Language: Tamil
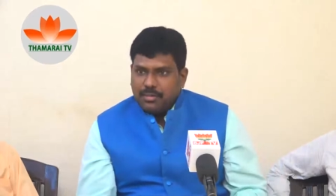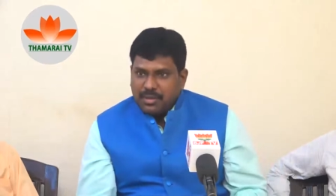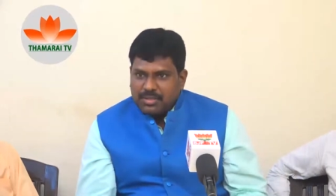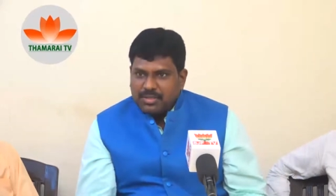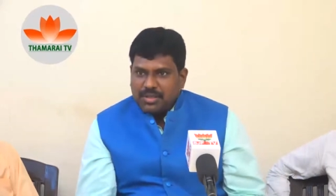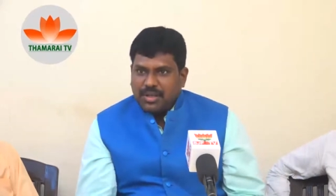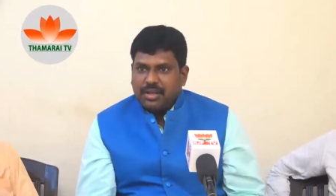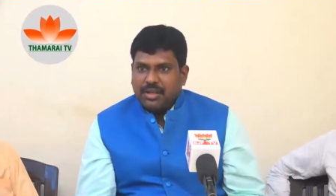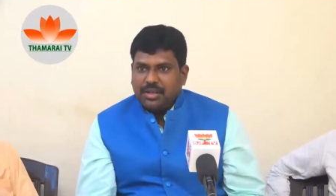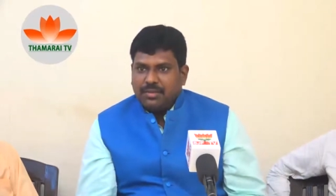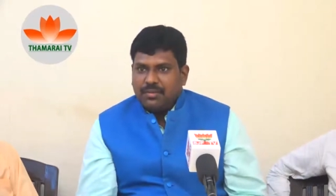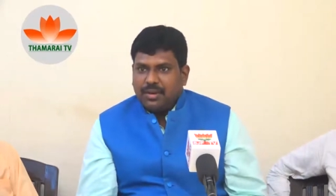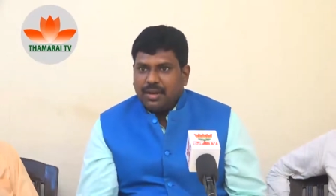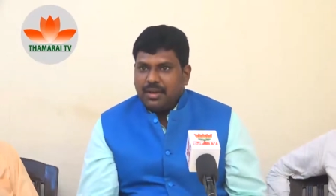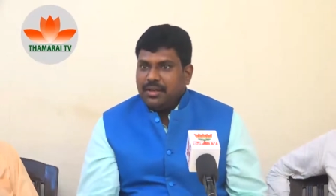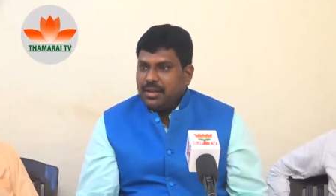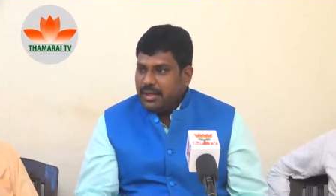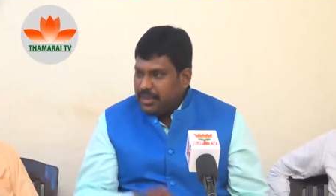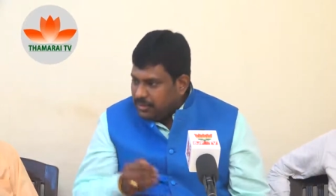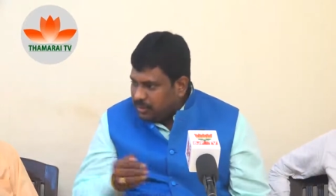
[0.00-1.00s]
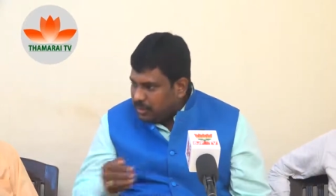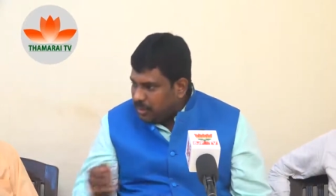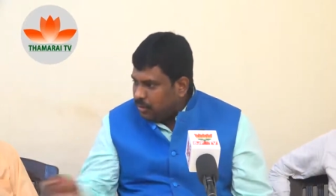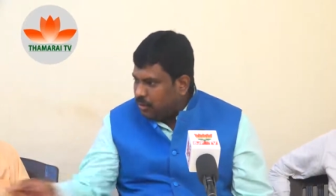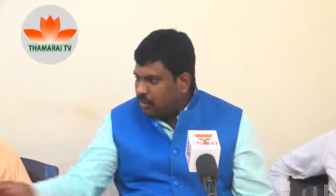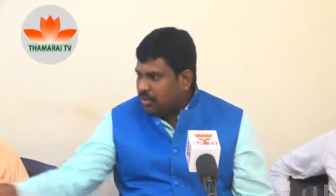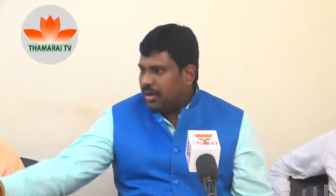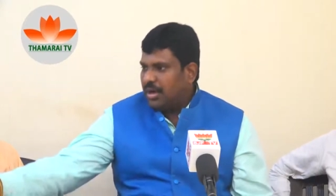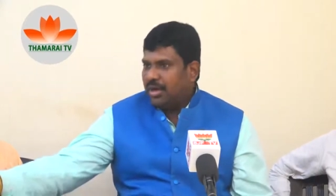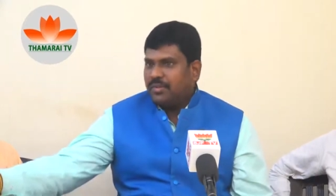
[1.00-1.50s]
நம்ம சரக்கை வாங்கி இங்கே
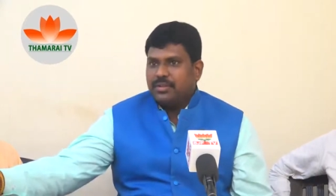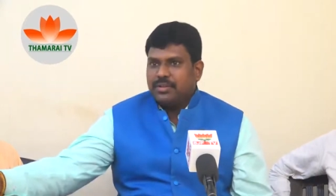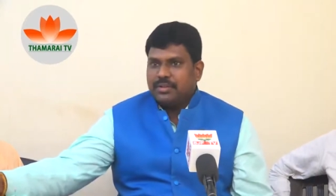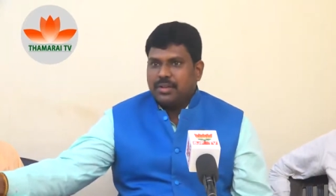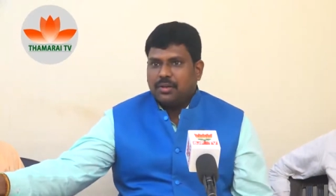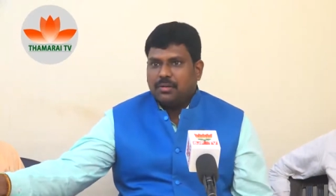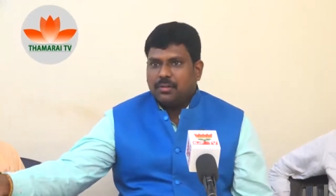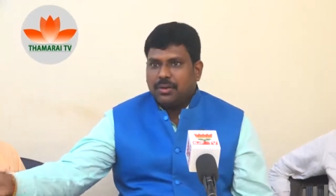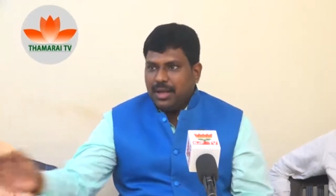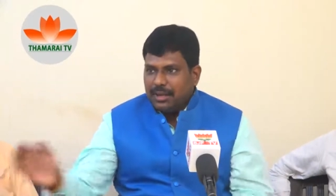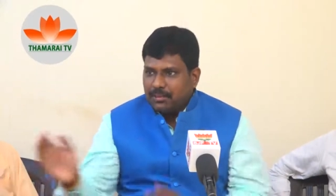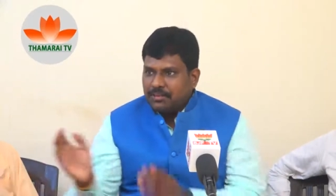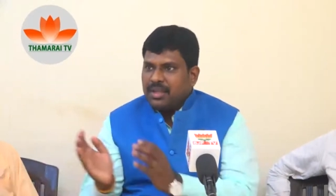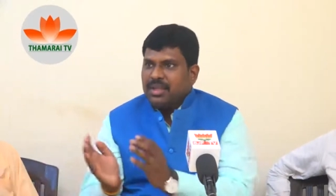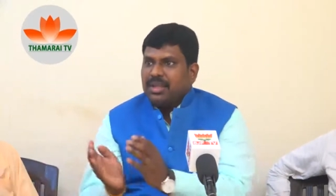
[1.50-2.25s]
லோக்கலாக விற்றா கூட